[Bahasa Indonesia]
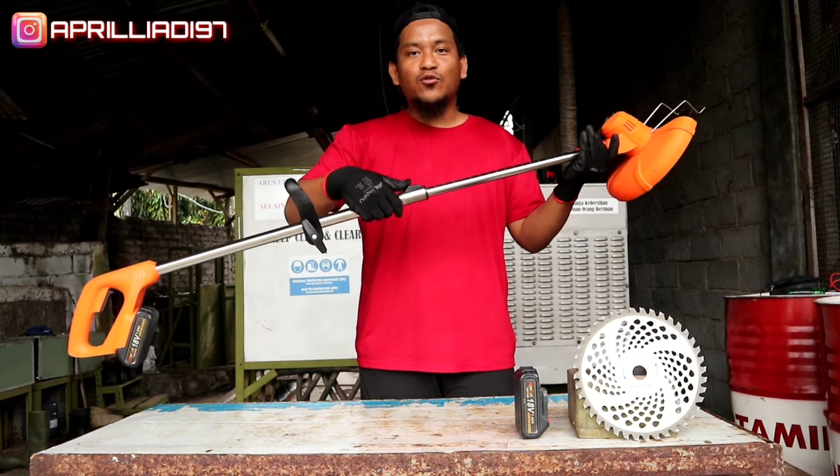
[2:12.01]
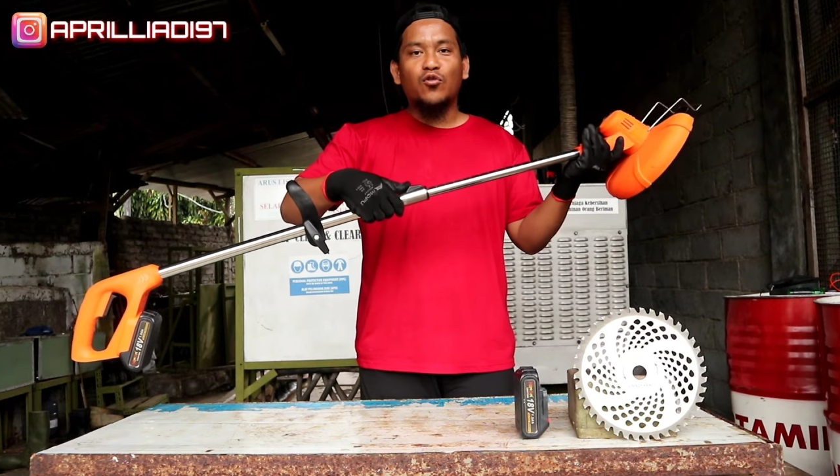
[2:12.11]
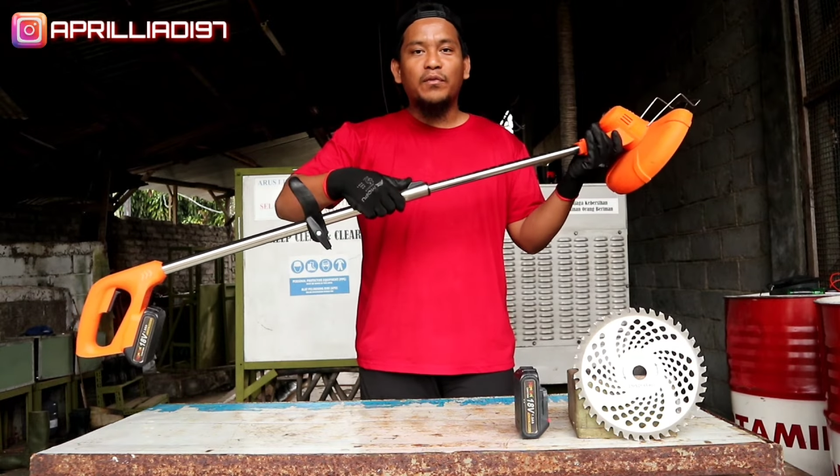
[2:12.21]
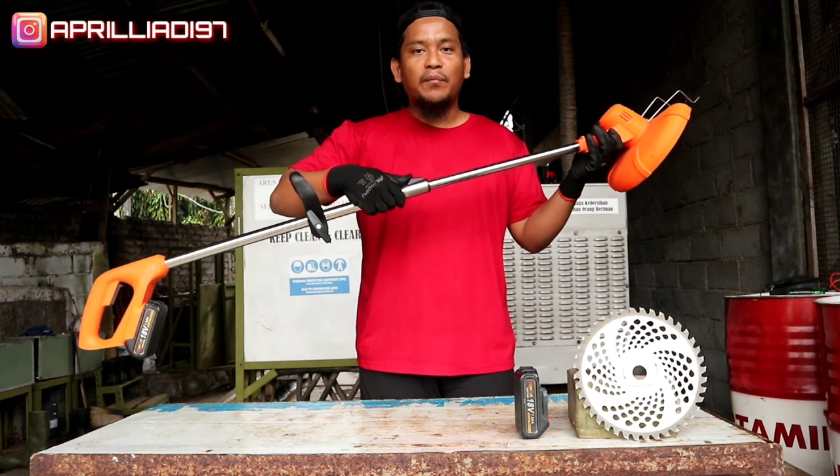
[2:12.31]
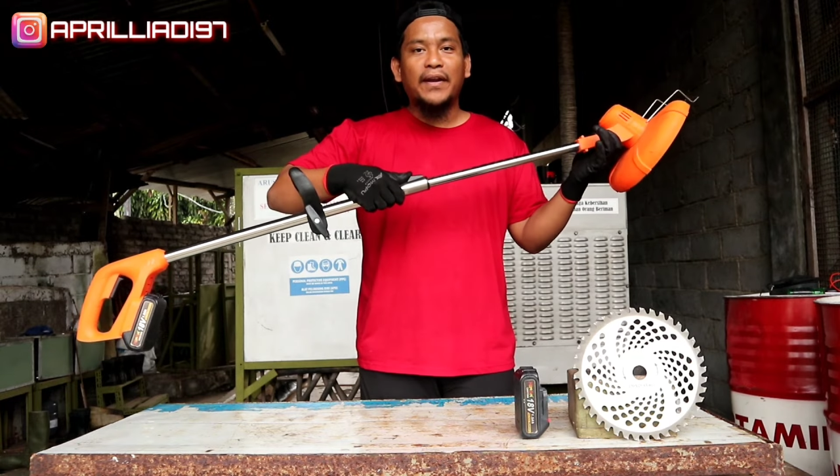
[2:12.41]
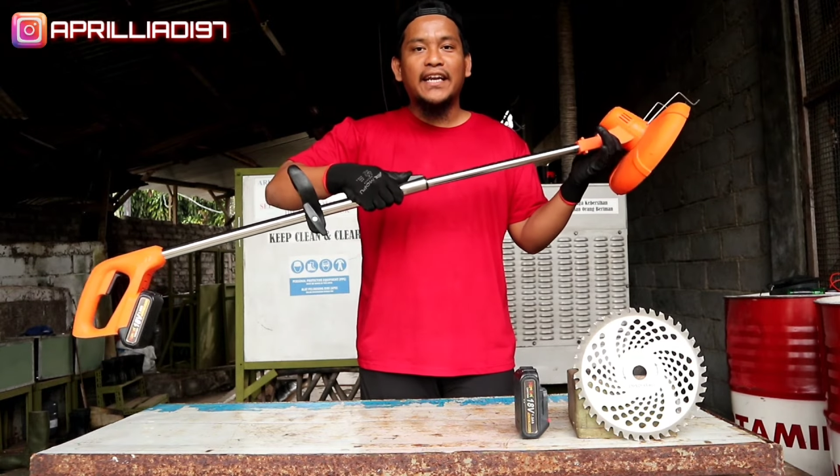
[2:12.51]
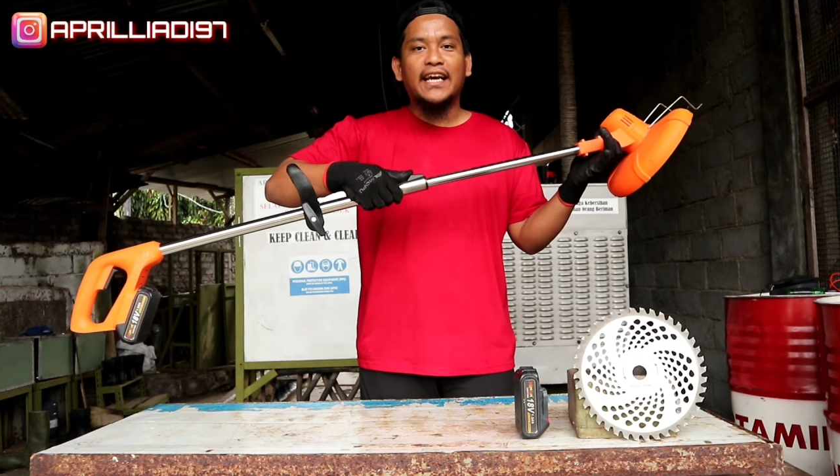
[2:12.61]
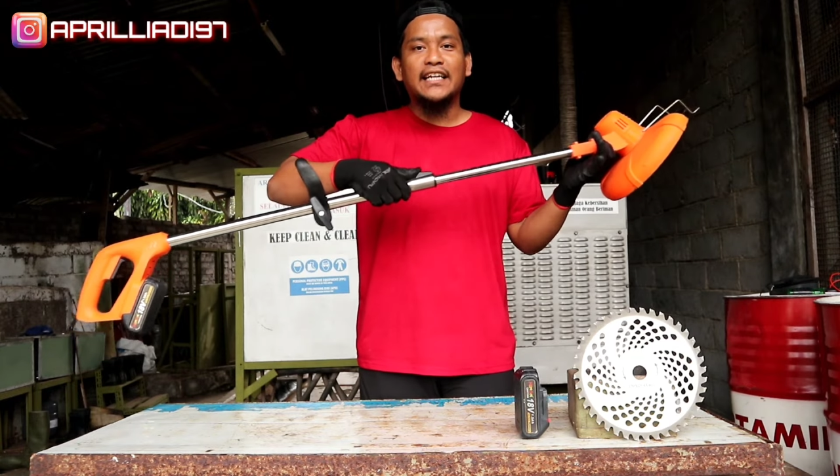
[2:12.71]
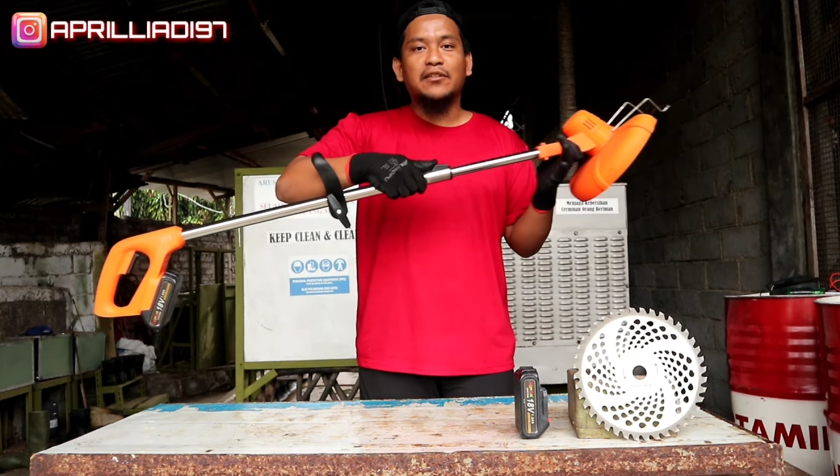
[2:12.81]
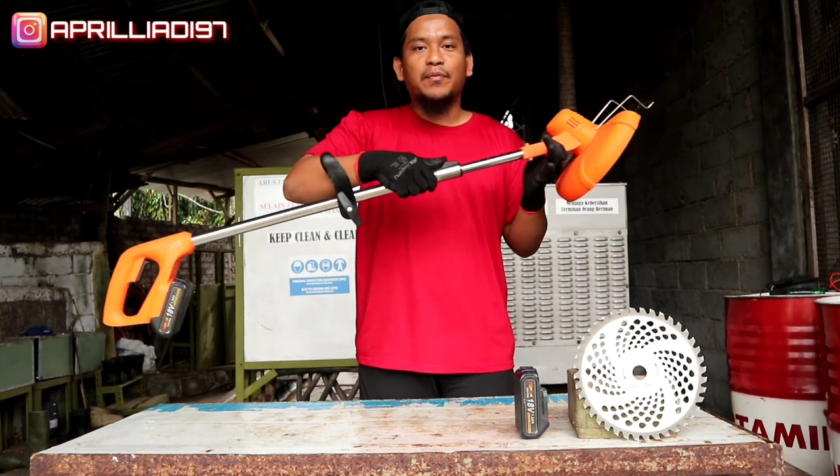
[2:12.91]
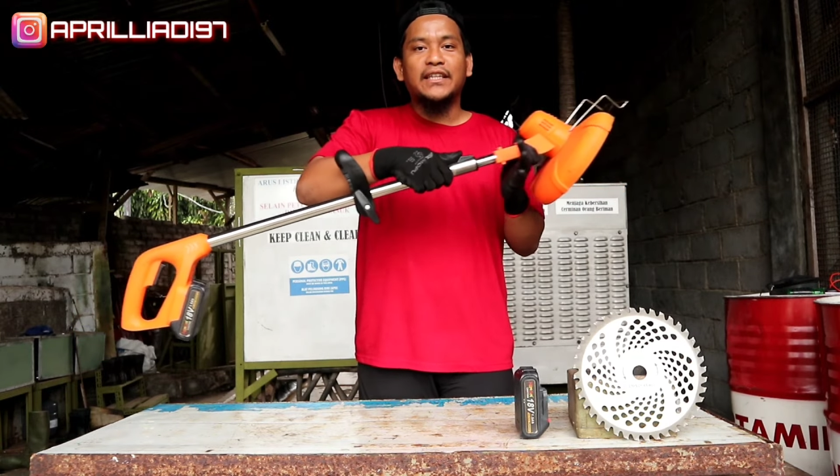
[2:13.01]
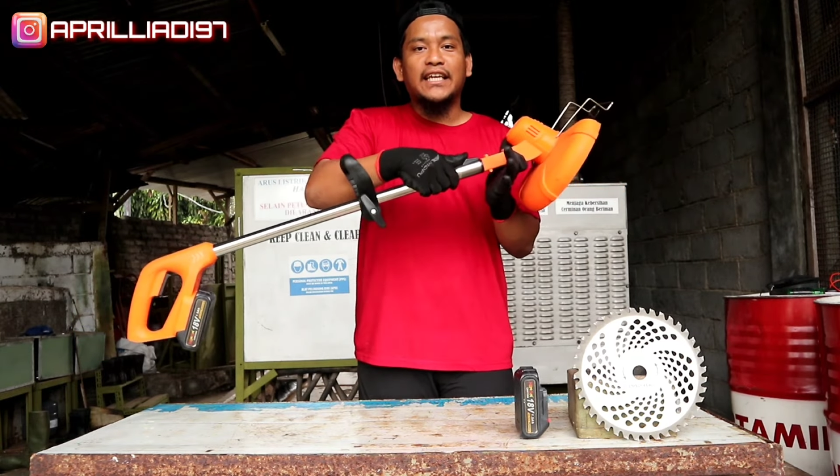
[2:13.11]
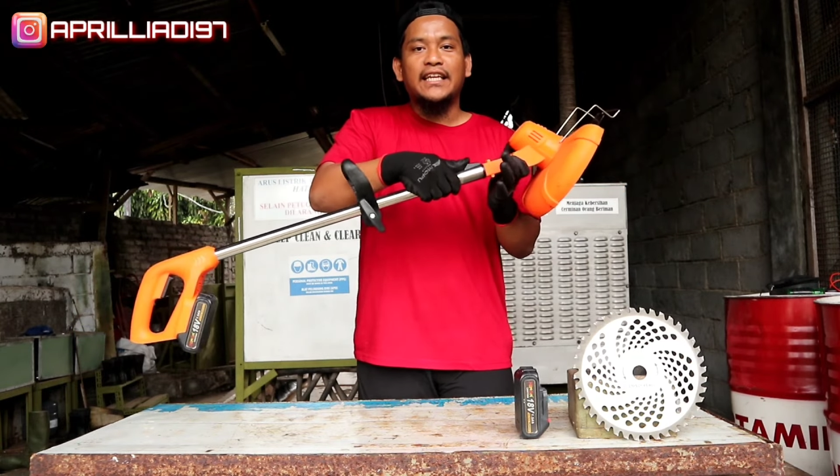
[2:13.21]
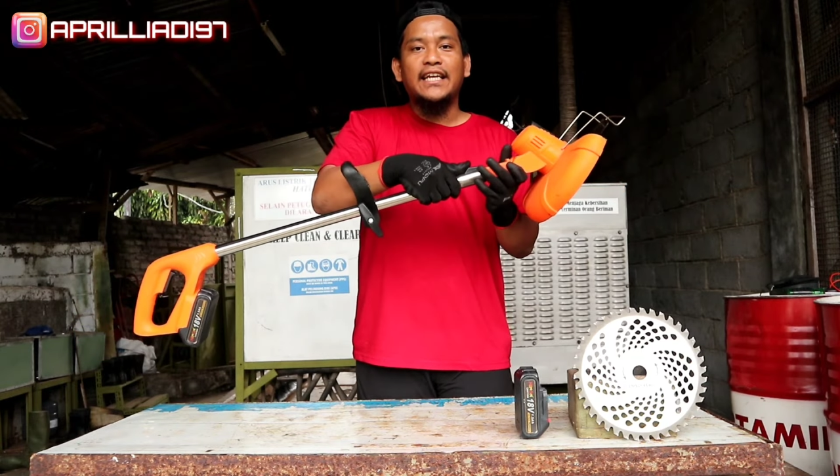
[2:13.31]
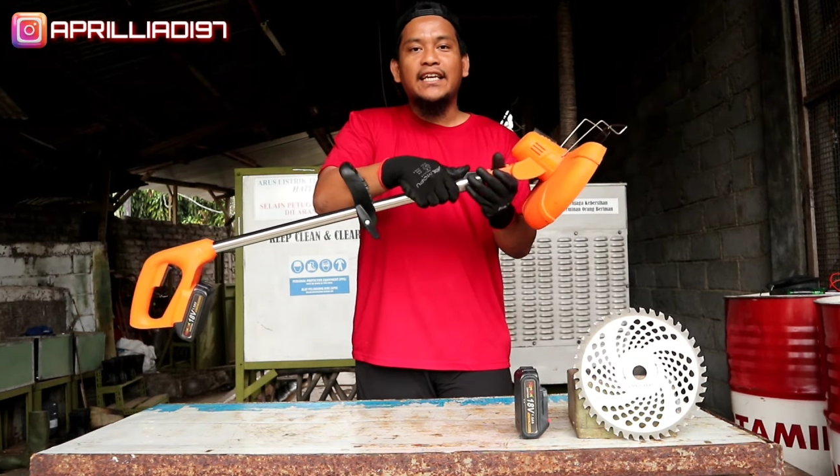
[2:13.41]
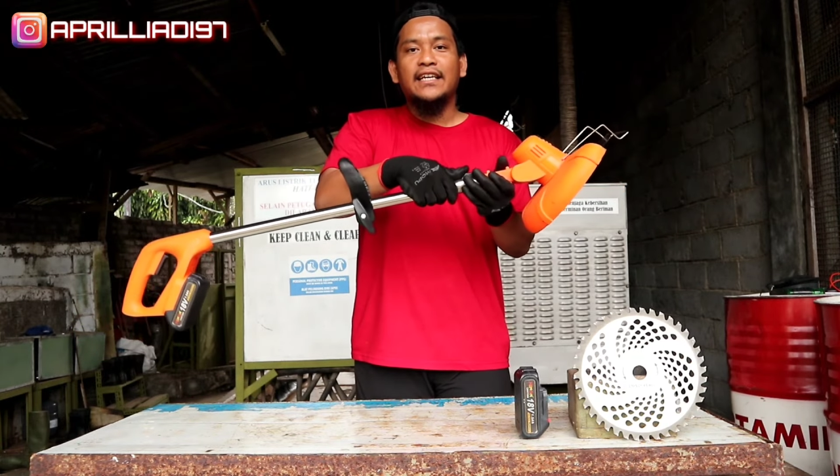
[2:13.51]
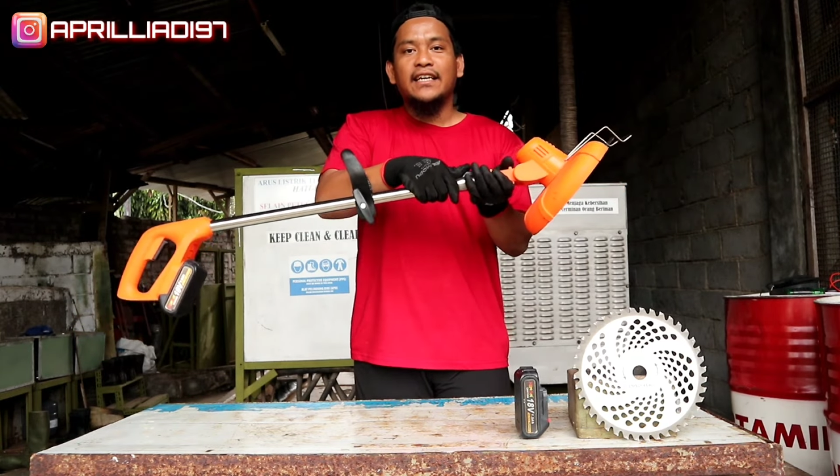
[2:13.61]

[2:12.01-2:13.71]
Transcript: cukup dipendekkan seperti ini.